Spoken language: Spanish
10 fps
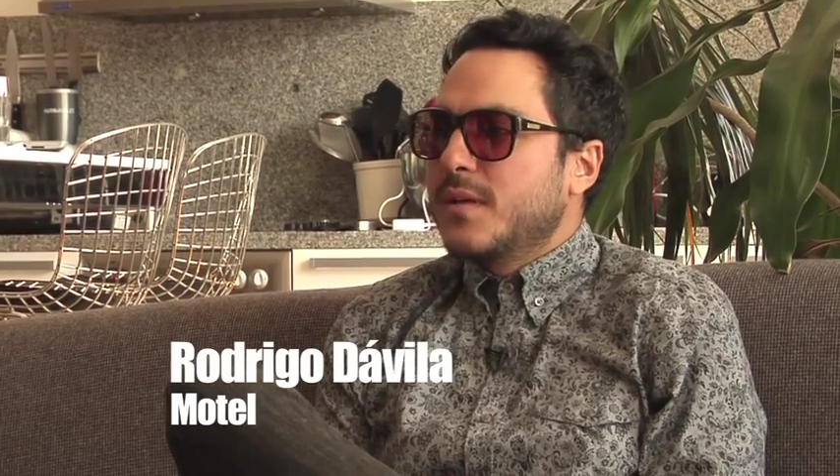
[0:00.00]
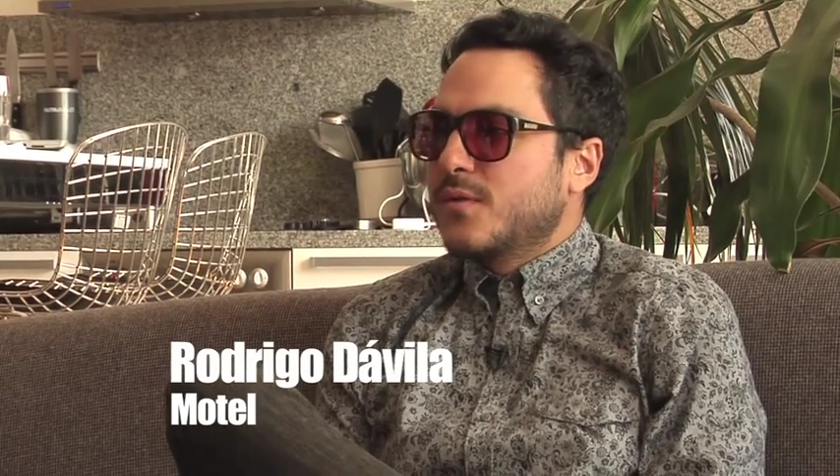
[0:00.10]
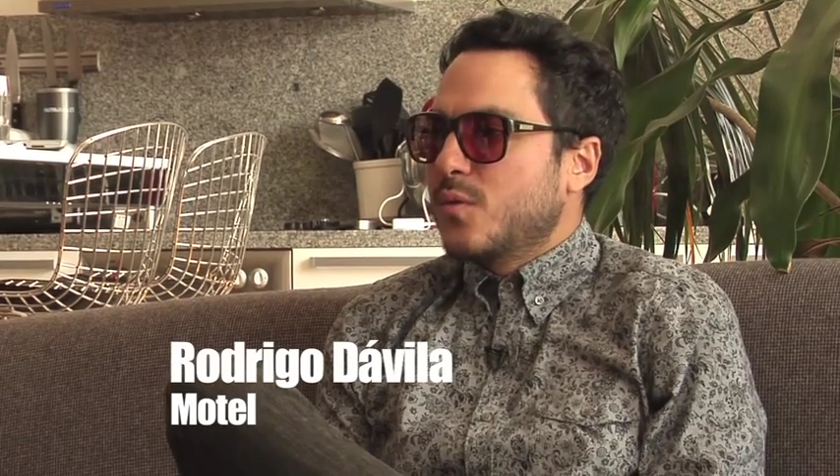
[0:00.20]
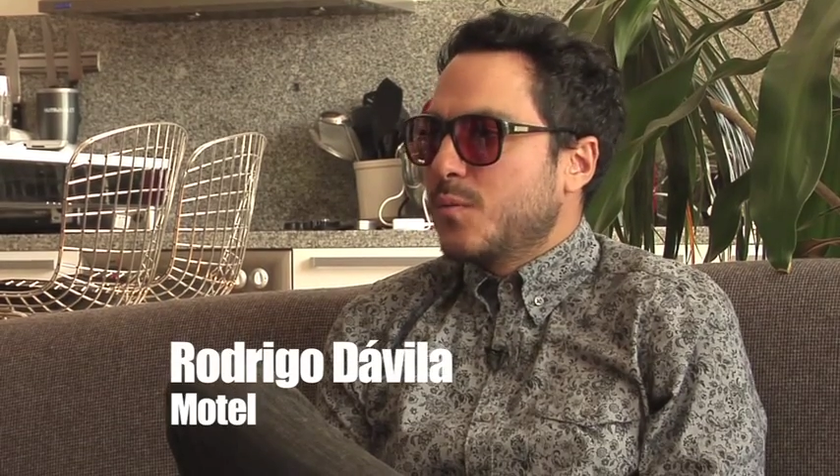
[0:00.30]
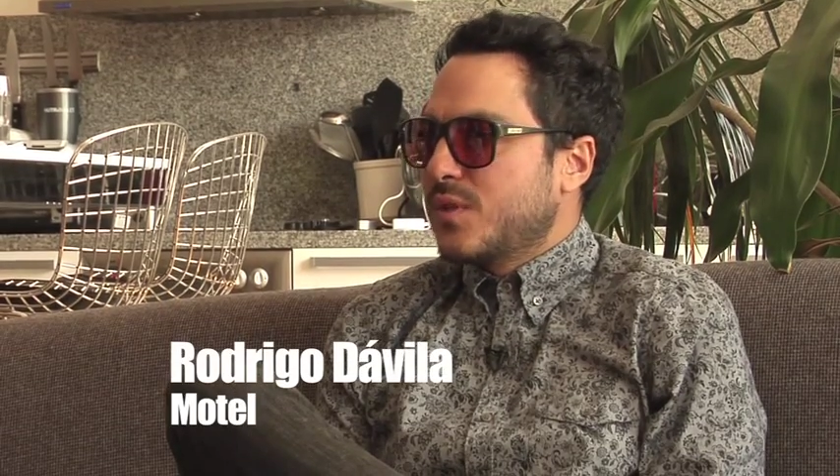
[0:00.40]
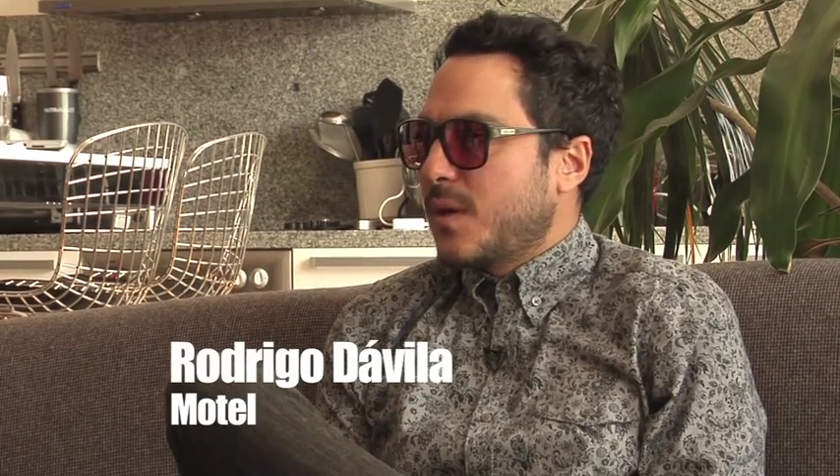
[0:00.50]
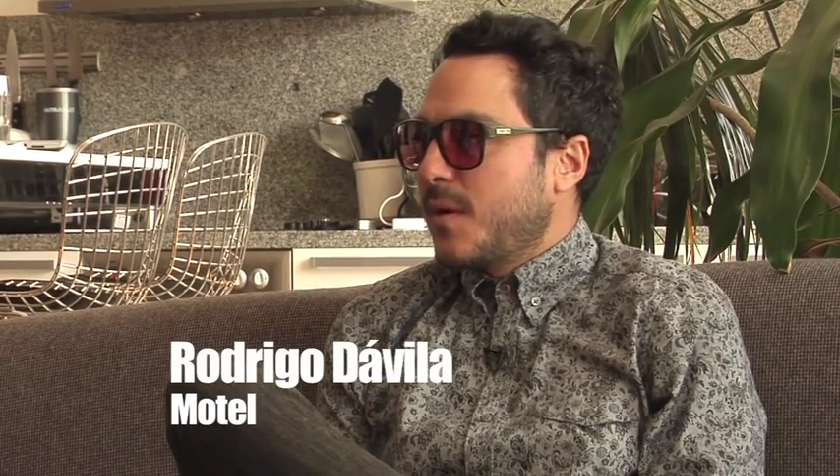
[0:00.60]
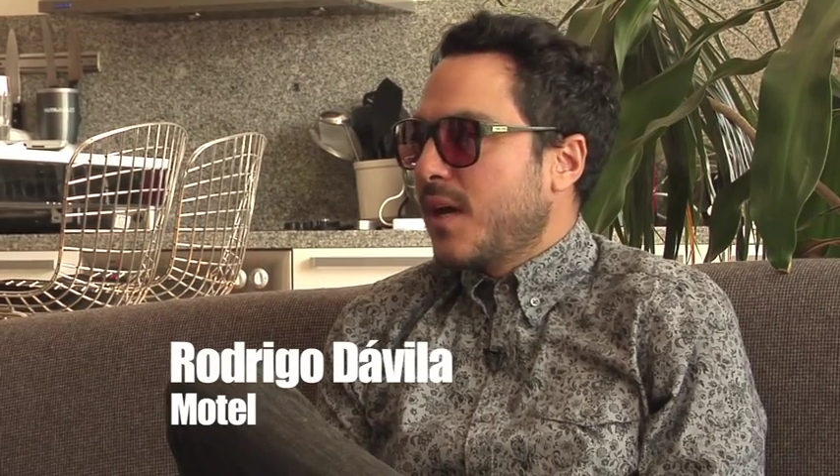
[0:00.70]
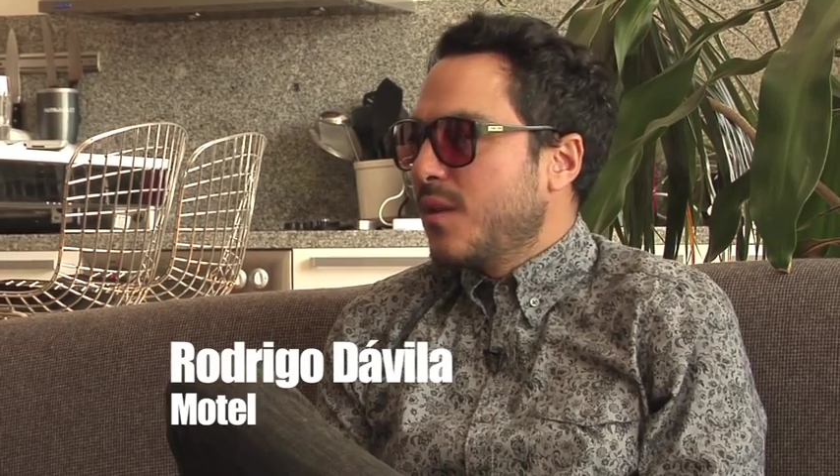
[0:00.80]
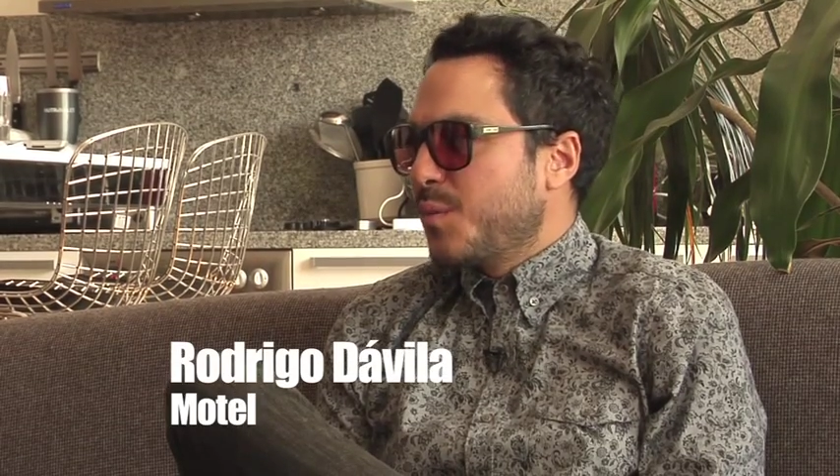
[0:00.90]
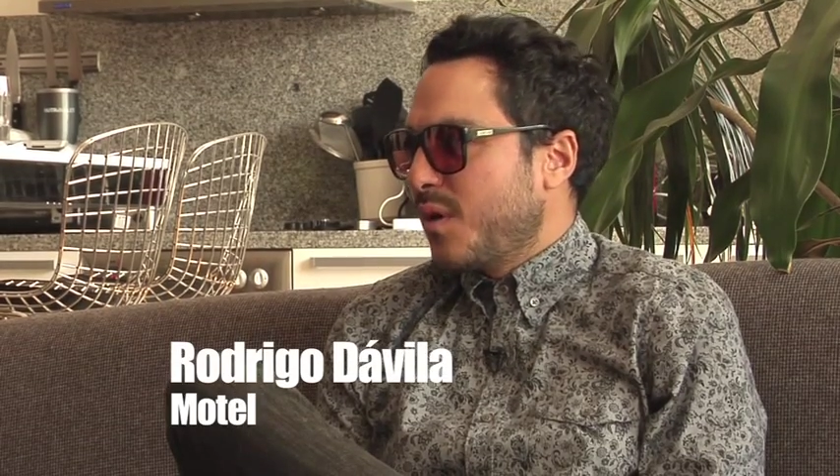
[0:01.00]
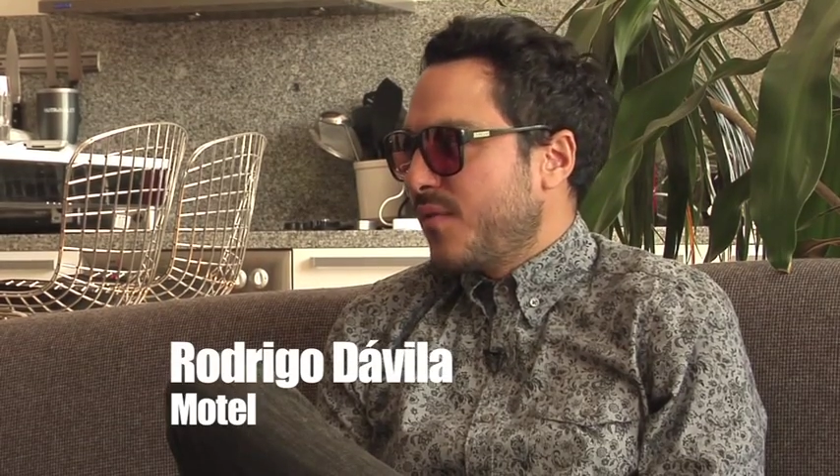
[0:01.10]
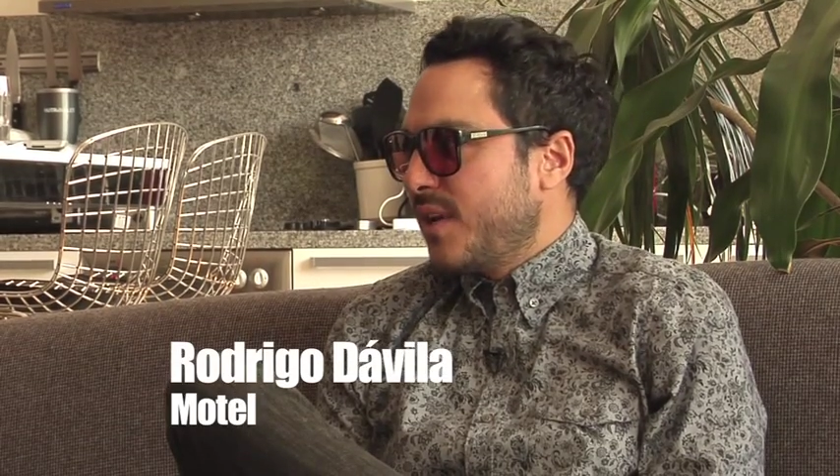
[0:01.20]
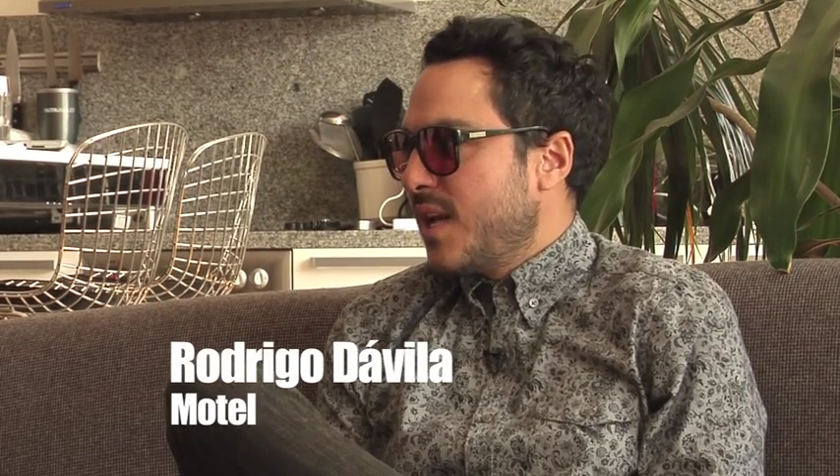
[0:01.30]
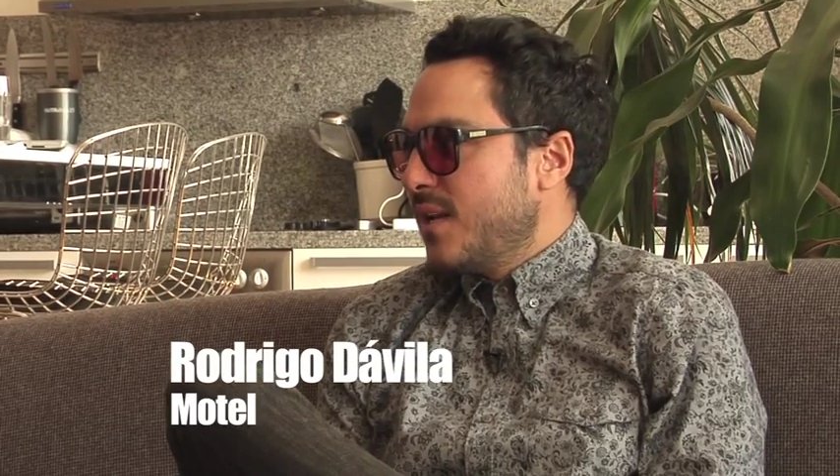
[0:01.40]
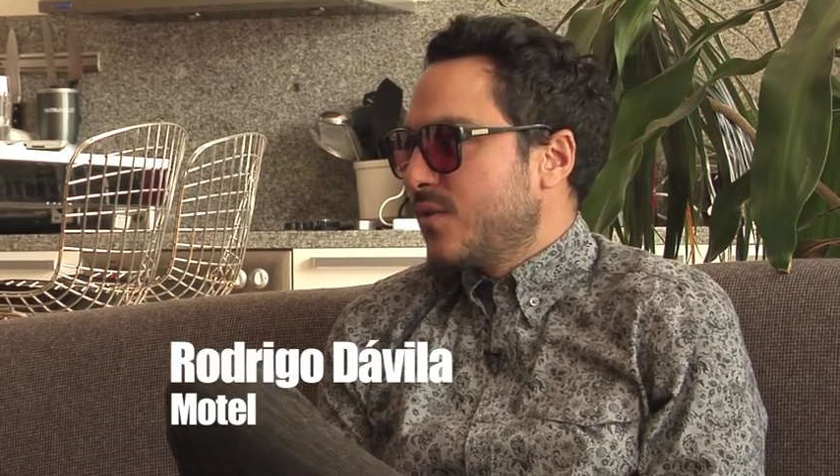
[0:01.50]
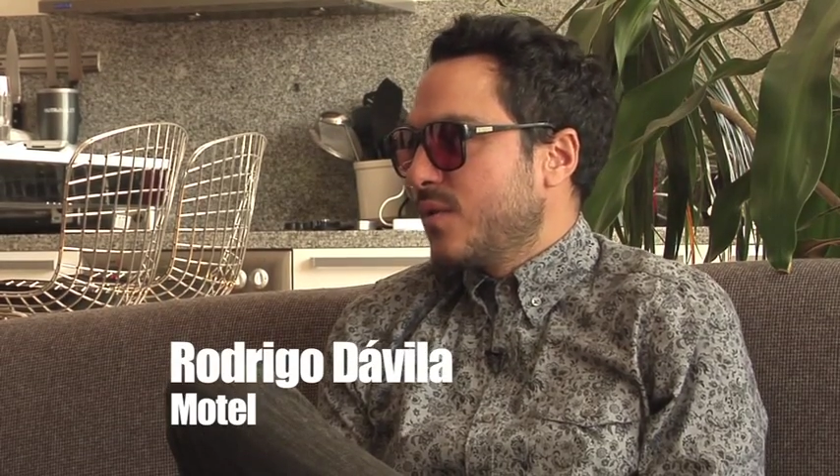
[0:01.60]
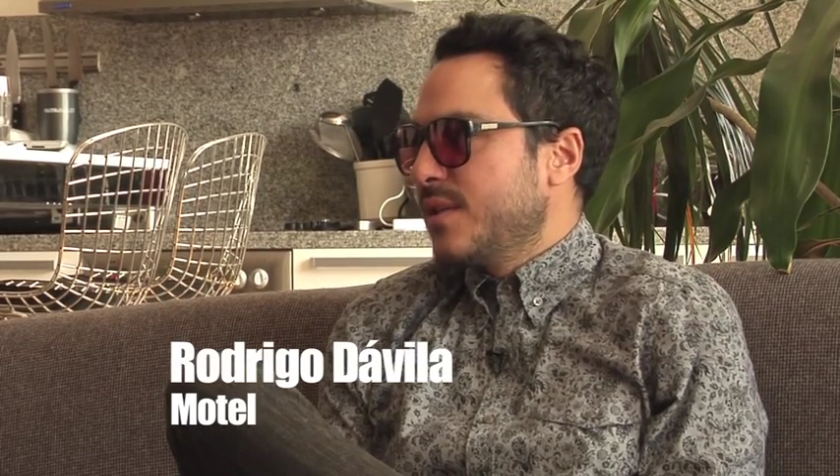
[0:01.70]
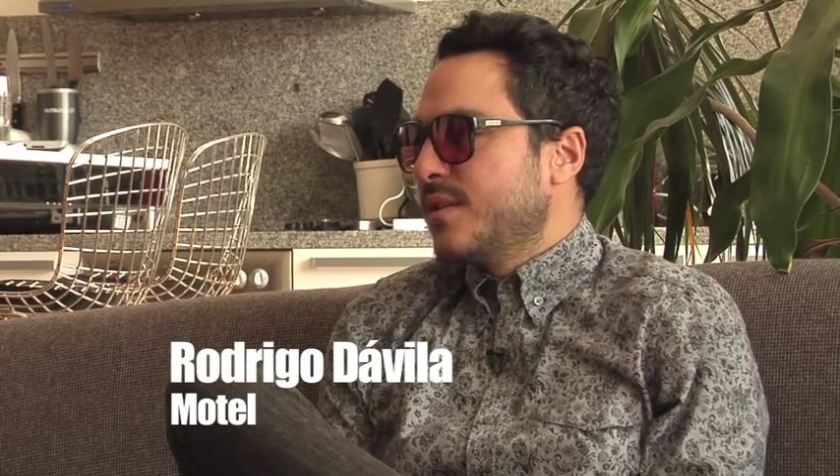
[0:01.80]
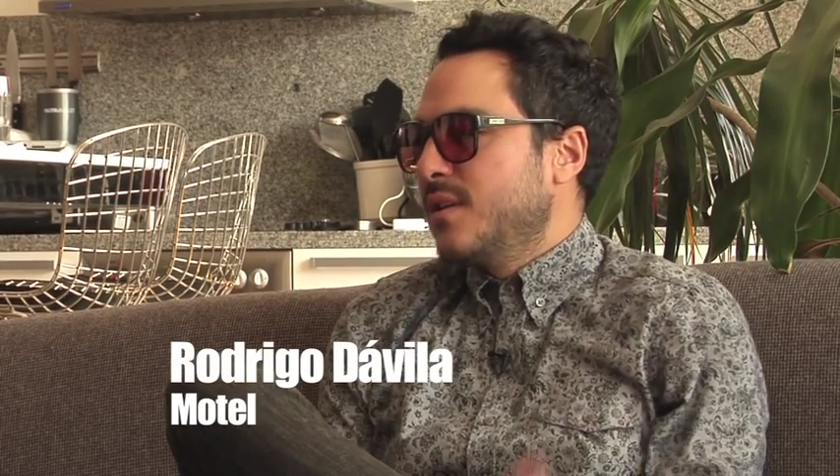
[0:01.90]
y estuvimos trabajando, pero al final eso
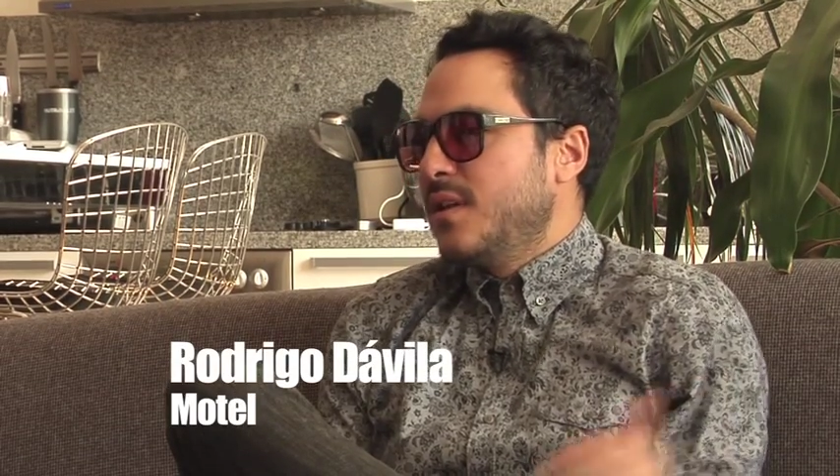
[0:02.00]
es,